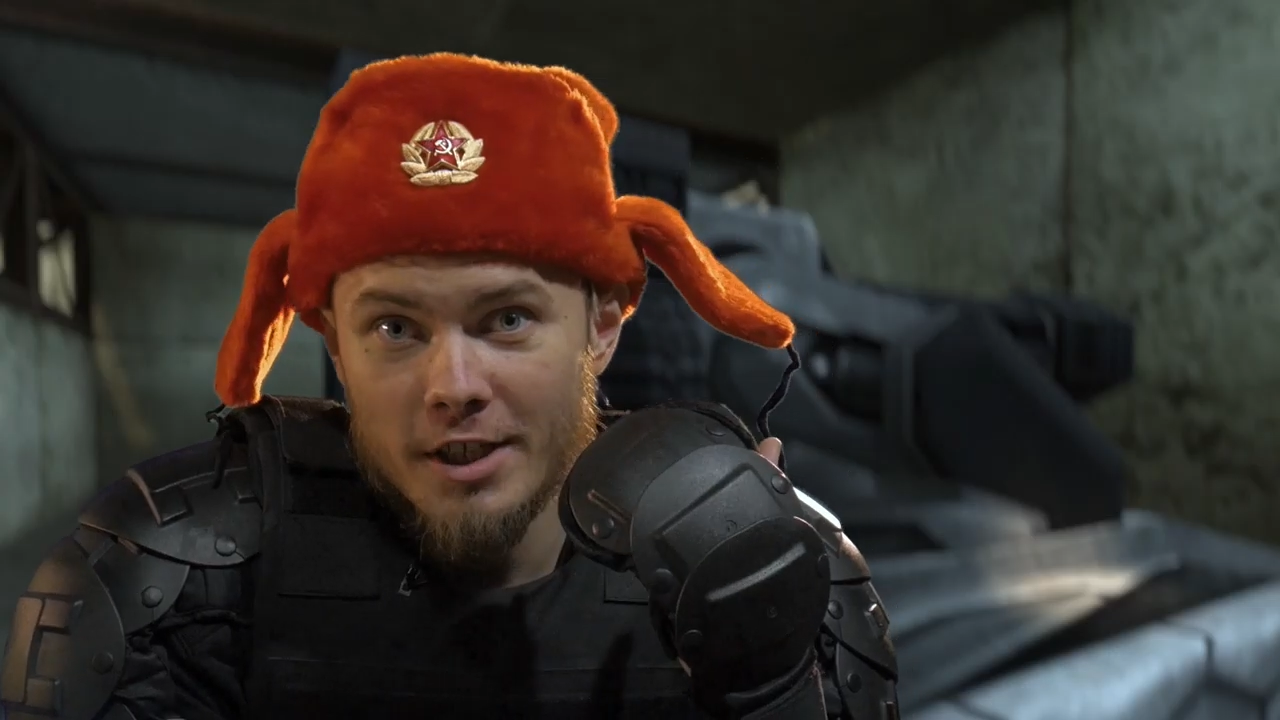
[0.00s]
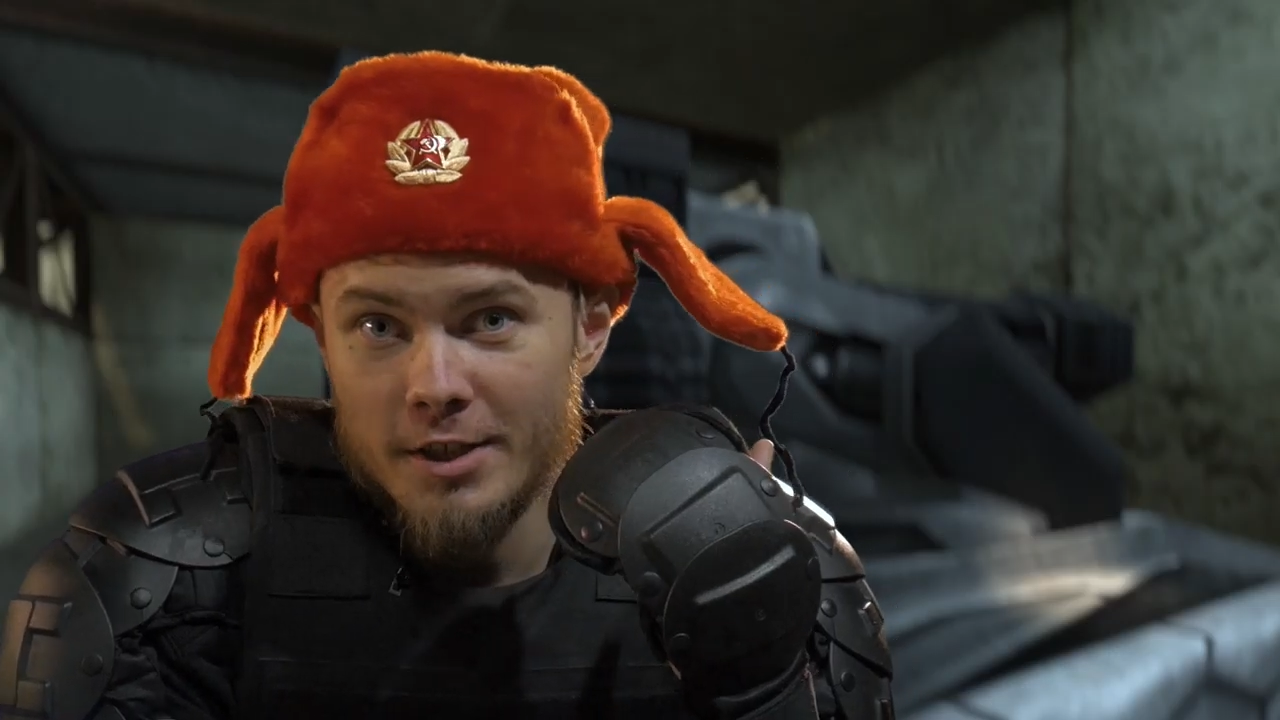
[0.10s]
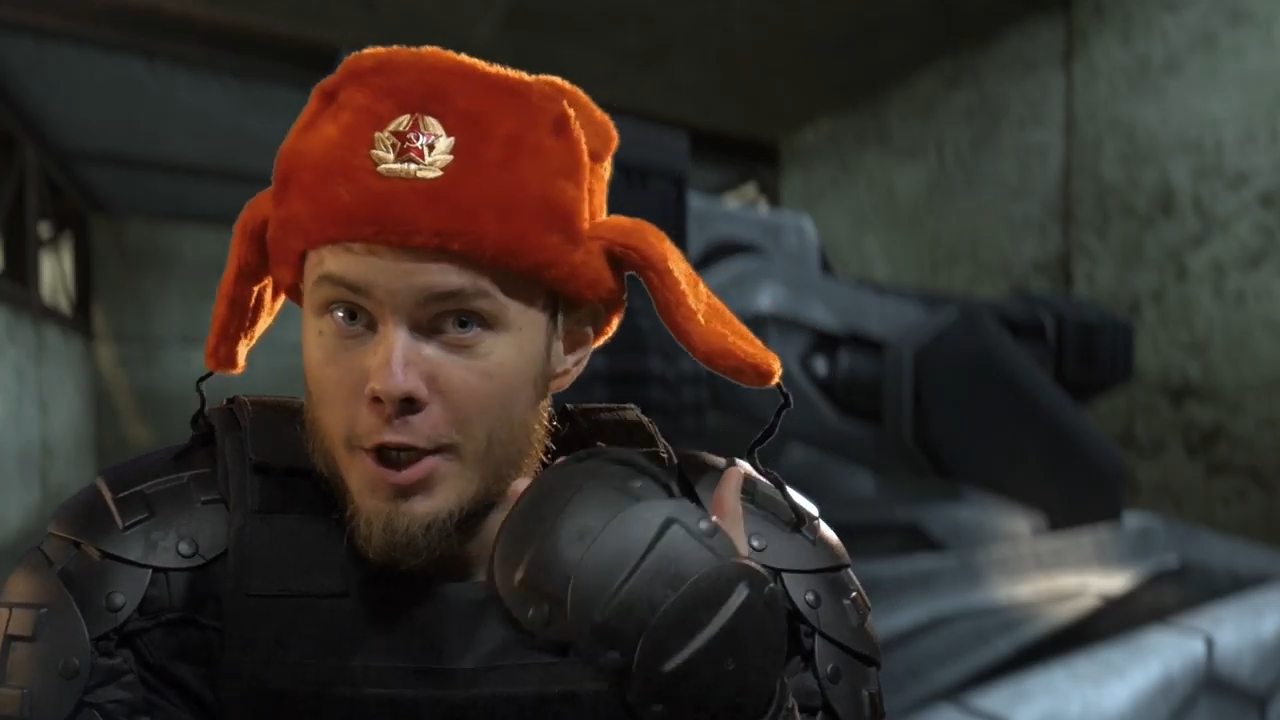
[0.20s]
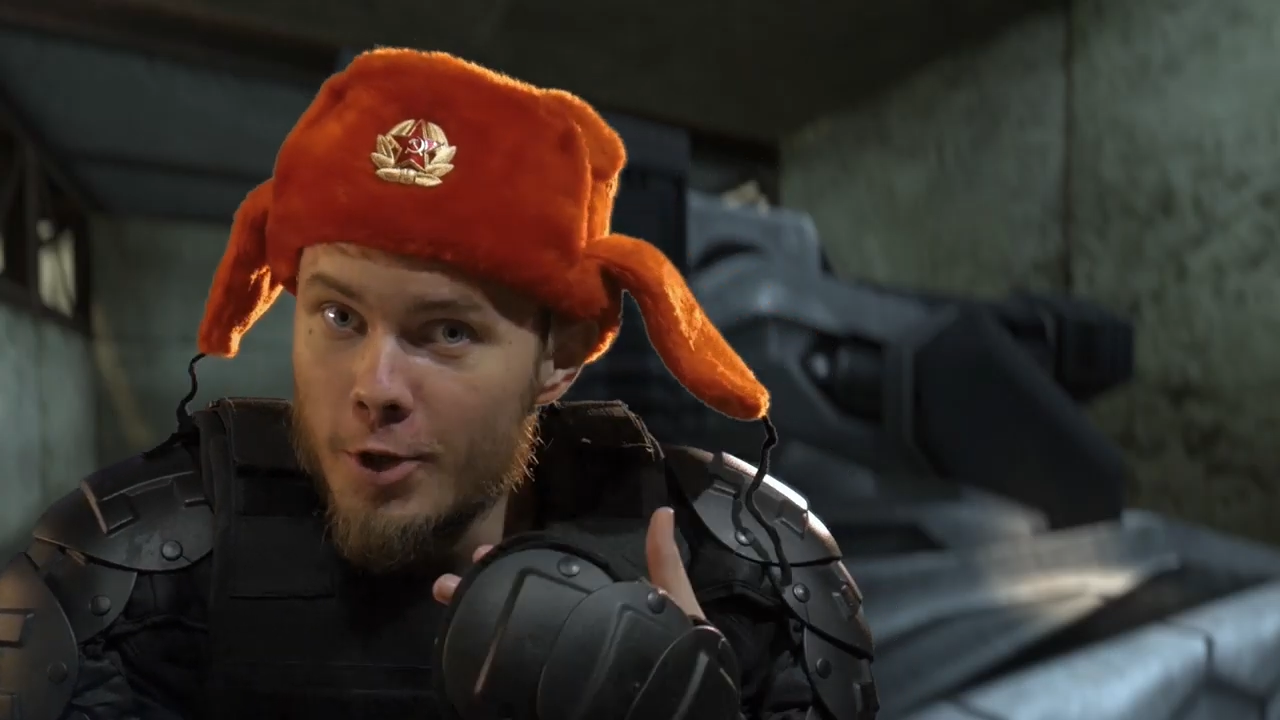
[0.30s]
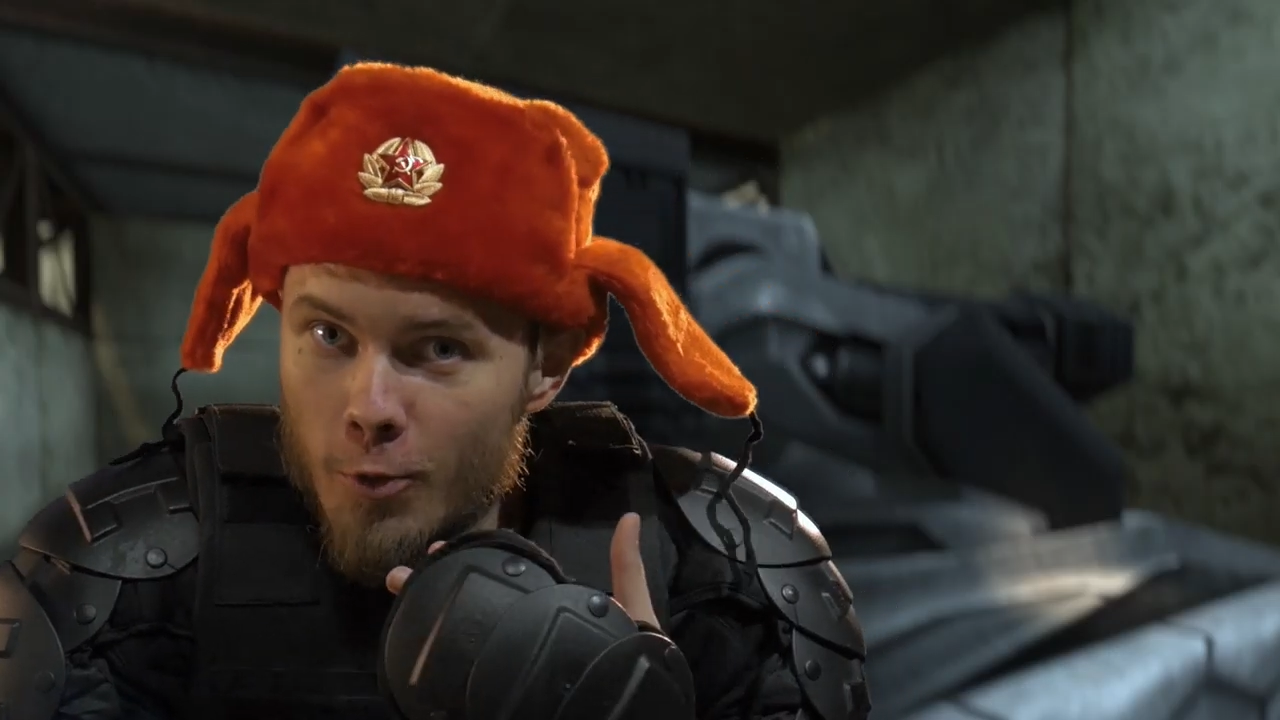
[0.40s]

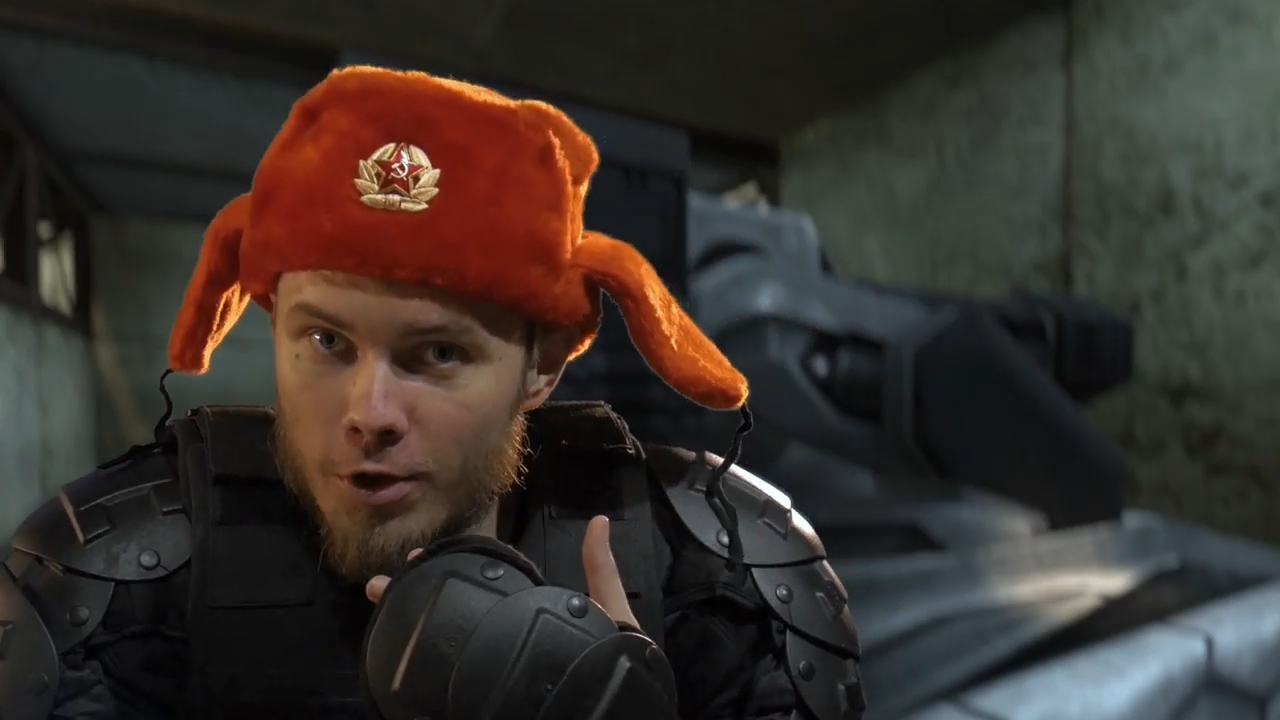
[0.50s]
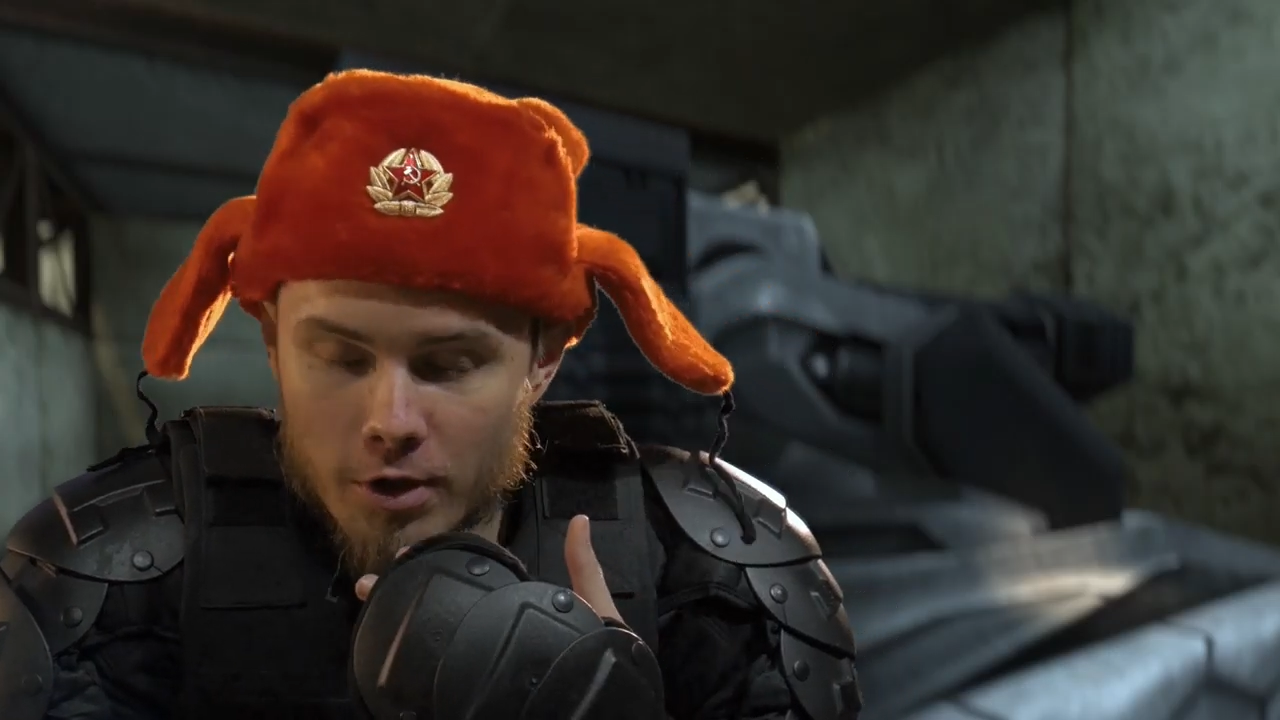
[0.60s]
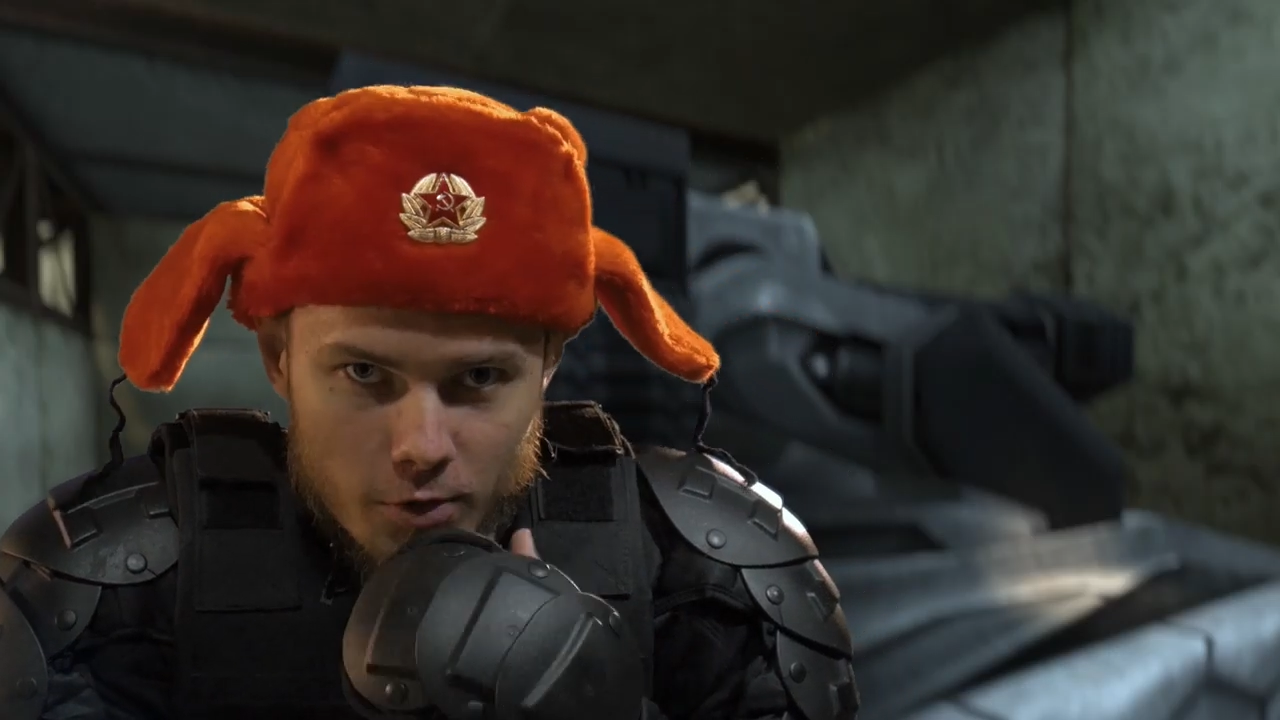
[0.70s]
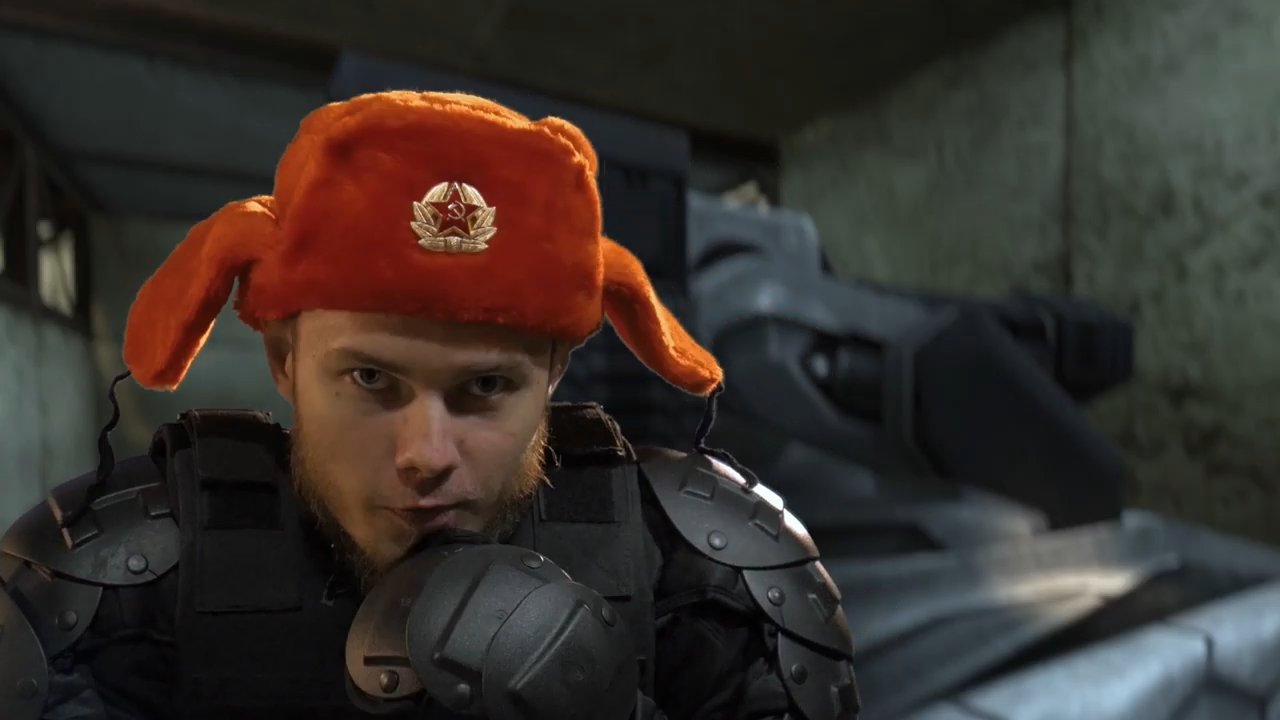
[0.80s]
уже далеко не